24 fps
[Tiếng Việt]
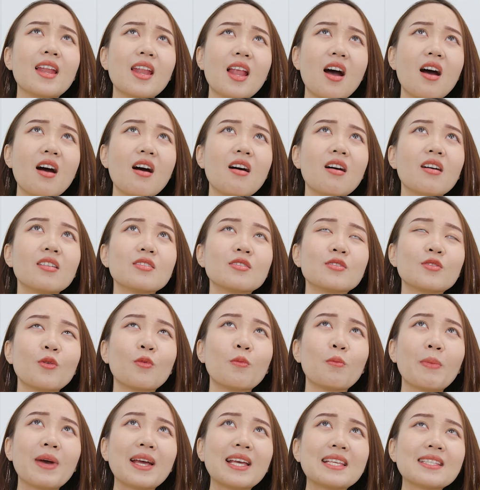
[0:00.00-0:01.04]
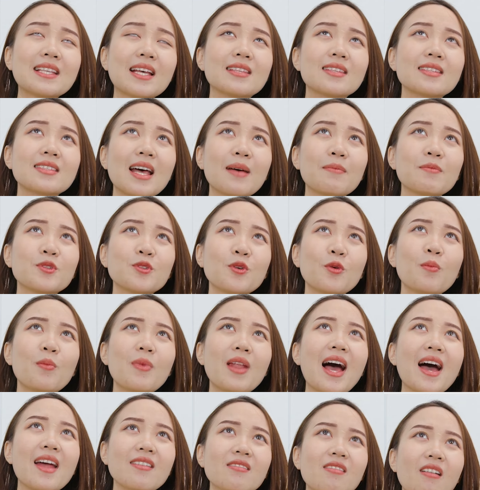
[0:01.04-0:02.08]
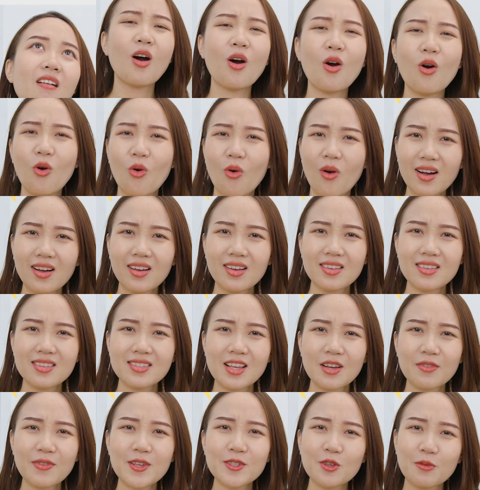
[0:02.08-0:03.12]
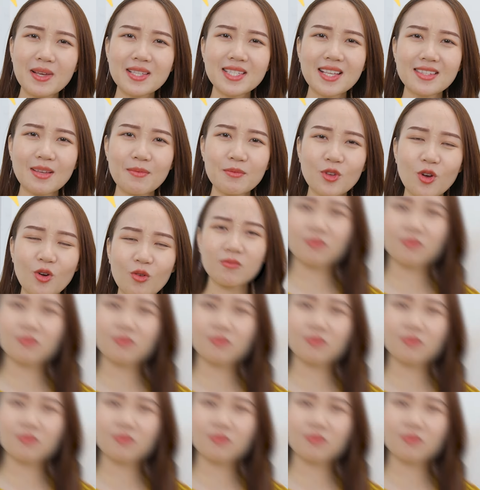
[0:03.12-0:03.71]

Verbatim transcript: lo Dùng máy giặt Samsung là được Ủa sao phải dùng máy giặt Samsung